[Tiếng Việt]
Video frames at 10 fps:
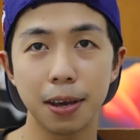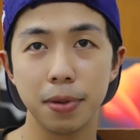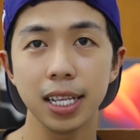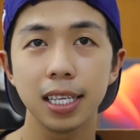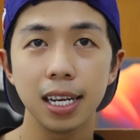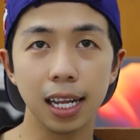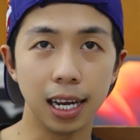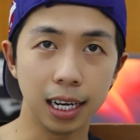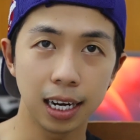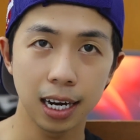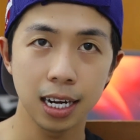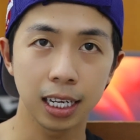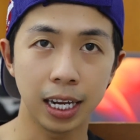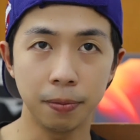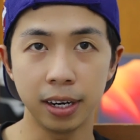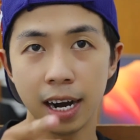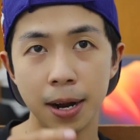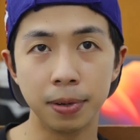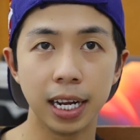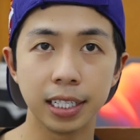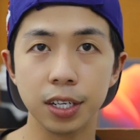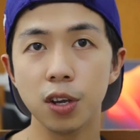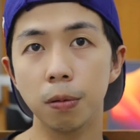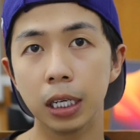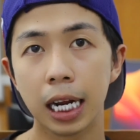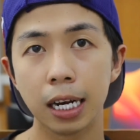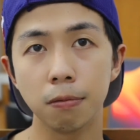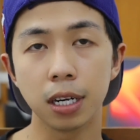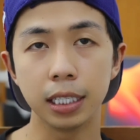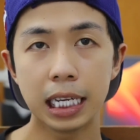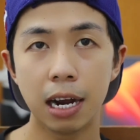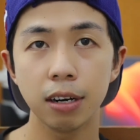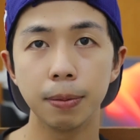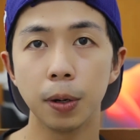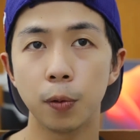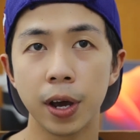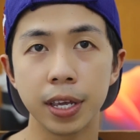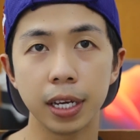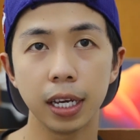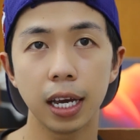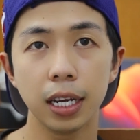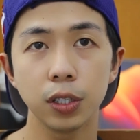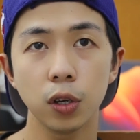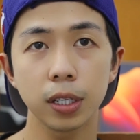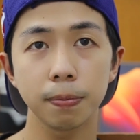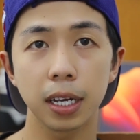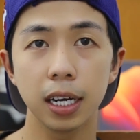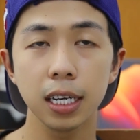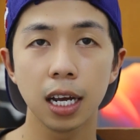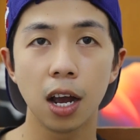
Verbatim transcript: cái mic với lại cái camera mình đang sử dụng là Canon G6 để mình quay những cái shot sắp tới